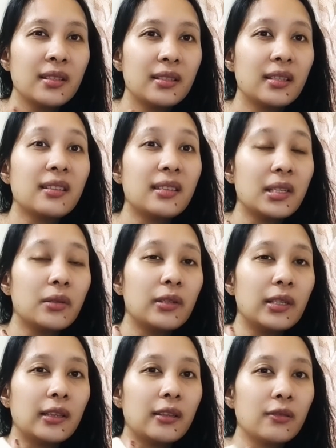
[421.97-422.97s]
sing-sing
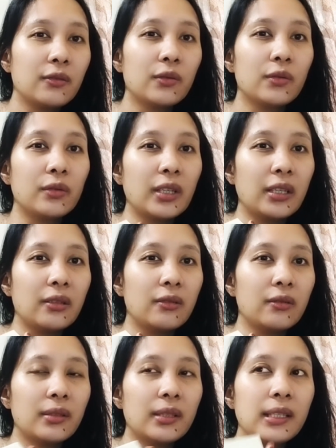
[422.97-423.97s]
ulit yung kukunin
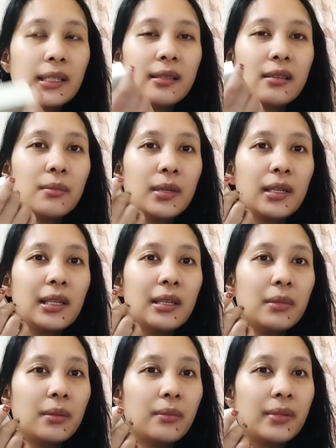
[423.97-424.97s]
ko. Hindi kasi ako mahilig
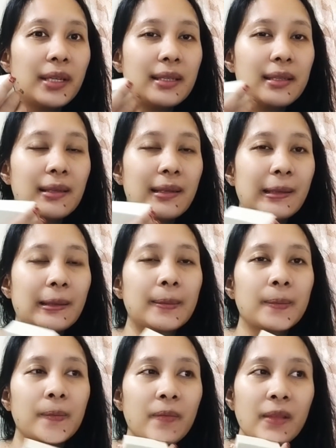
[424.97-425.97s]
mag-bracelet.
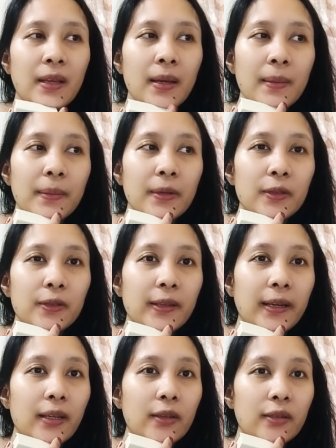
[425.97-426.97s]
Pero
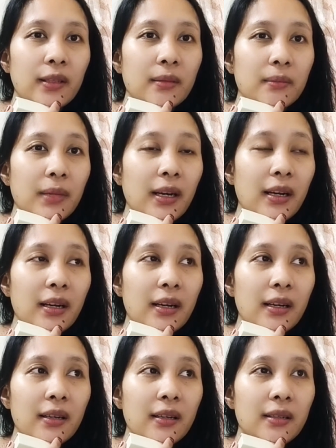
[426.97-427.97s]
try ko din,
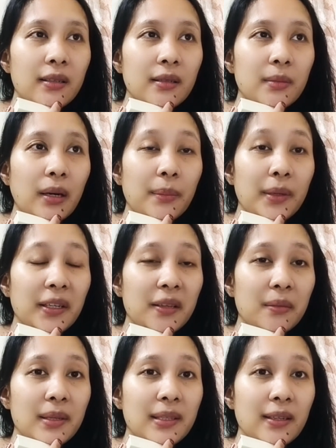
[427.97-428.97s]
baka
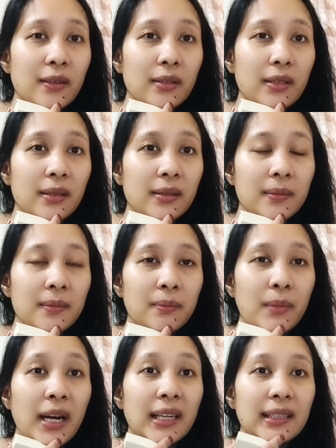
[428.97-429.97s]
makapag-invest ako ng
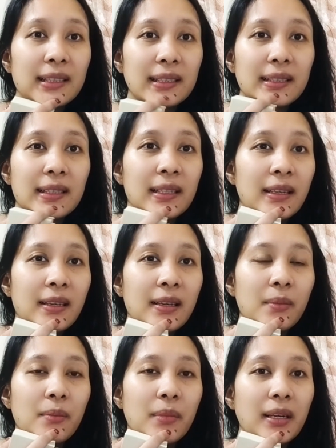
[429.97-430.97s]
bangle.
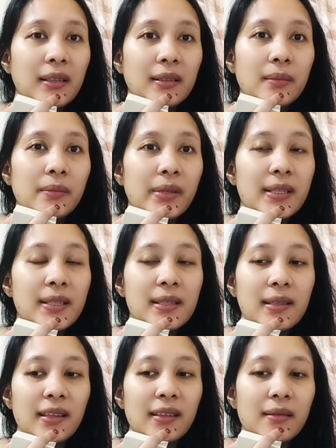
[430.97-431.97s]
Bangle
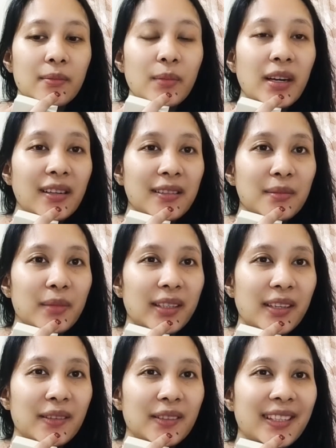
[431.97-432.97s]
bracelet. Bangle ba
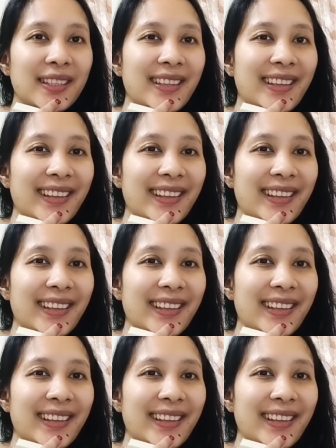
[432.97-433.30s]
tawag din?